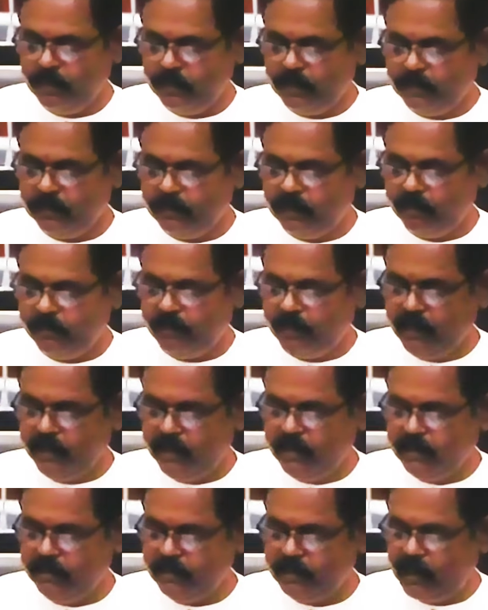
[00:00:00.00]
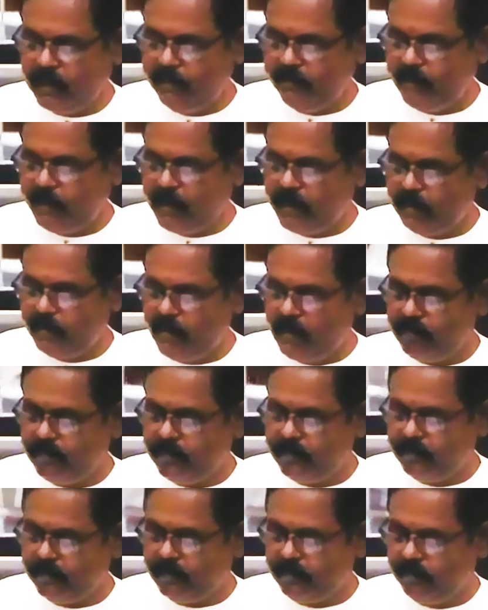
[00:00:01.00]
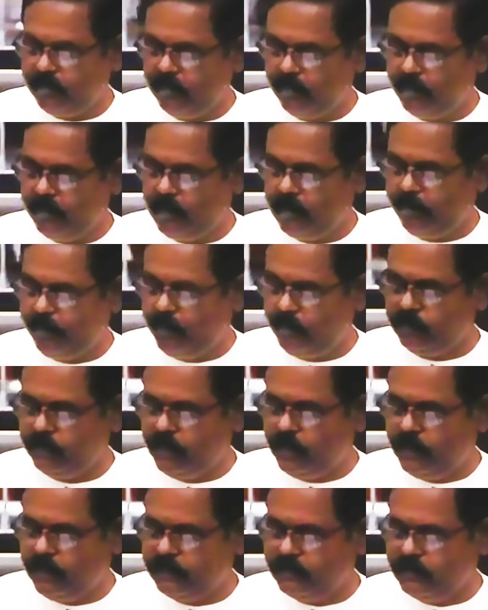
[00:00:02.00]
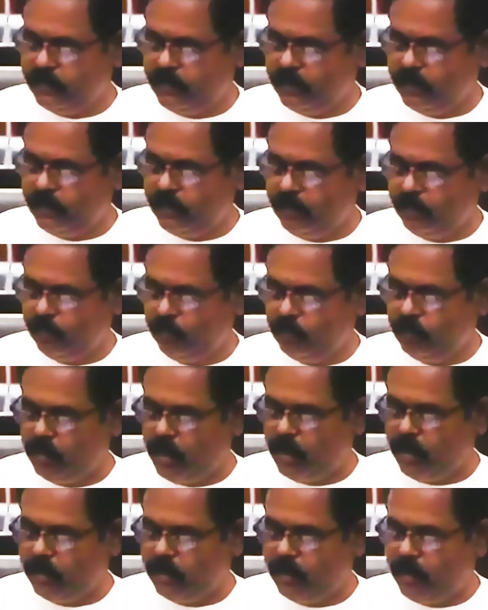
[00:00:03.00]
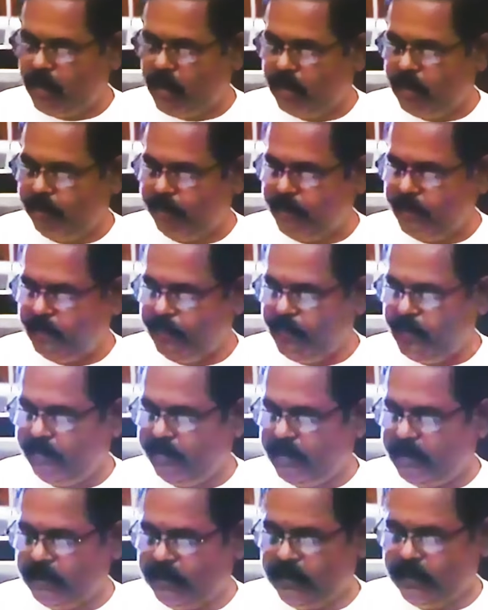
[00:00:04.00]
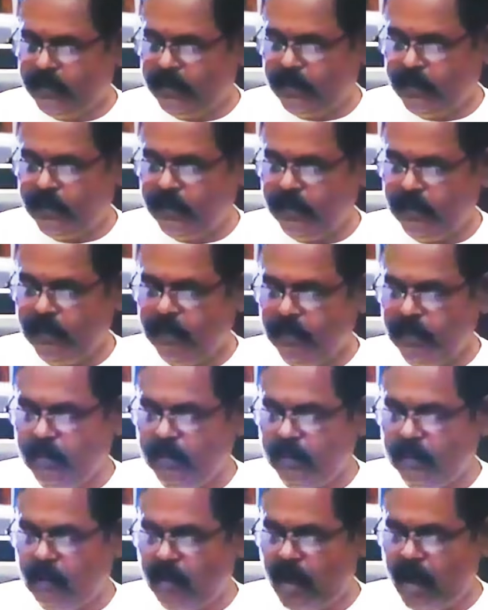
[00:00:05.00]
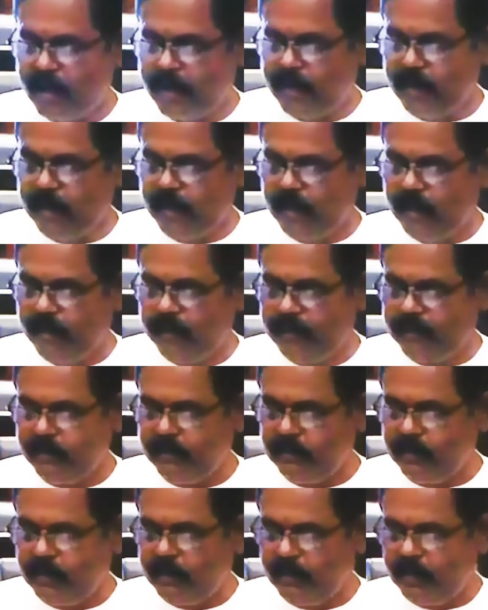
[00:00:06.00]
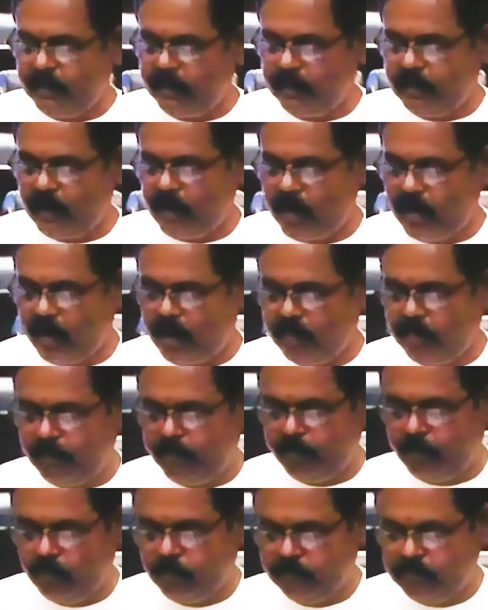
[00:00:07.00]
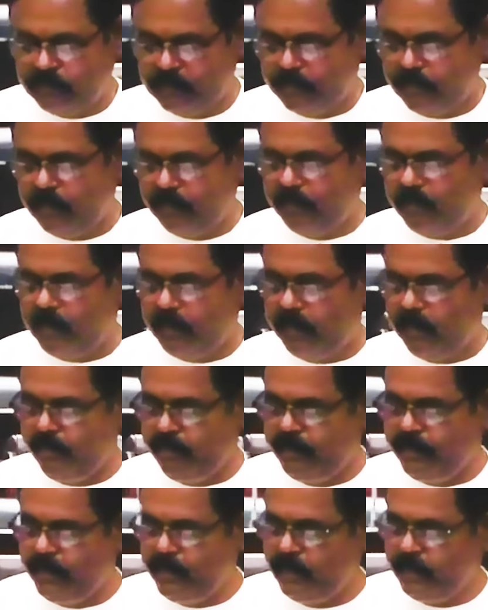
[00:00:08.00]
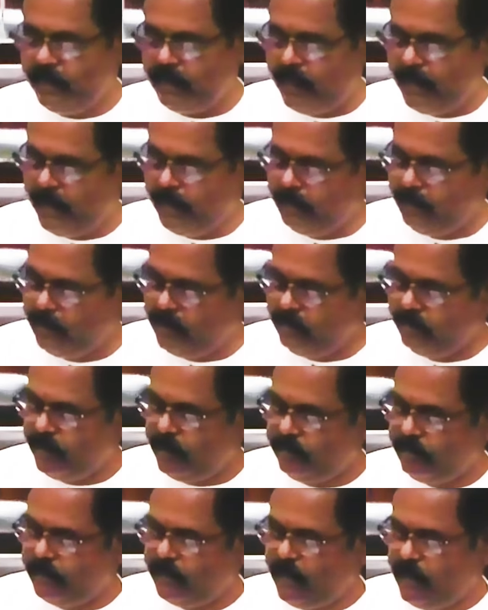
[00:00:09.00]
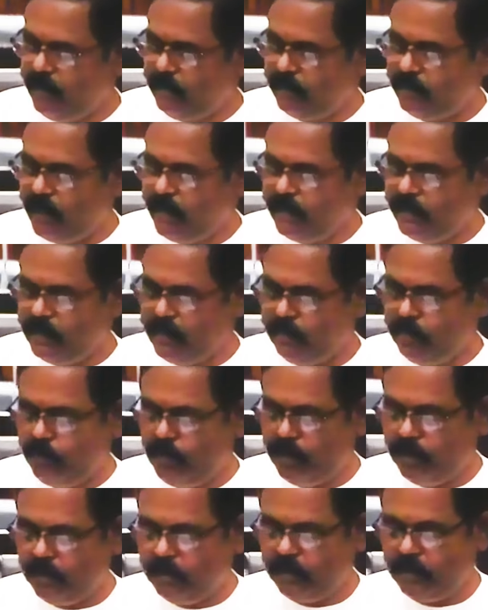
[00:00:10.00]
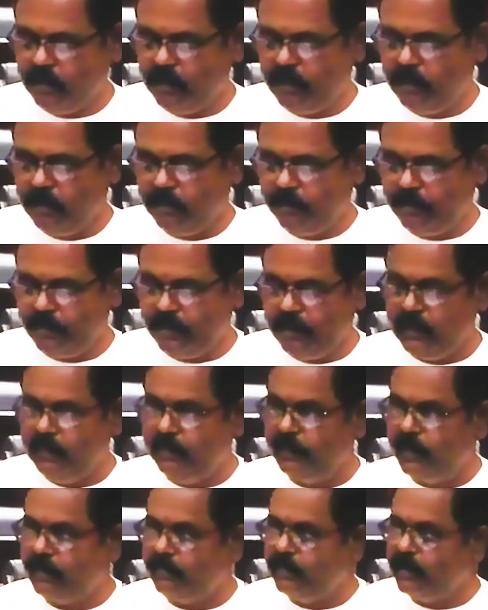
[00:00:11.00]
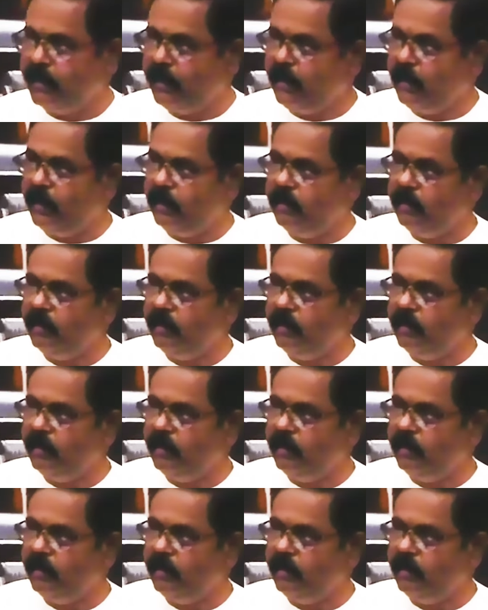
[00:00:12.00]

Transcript: இது தவிர யாழ்ப்பாண மாவட்டத்தின் வெவ்வேறு பகுதிகளைச் சேர்ந்த மூதாளர்களான பிரபல வர்த்தகர்கள் காரணங்களற்று திடீரென காணாமல் போகும் சம்பவங்களும் நடைபெற்று வருவதை அவதானிக்க முடிகிறது பிரதீபன் அவர்கள்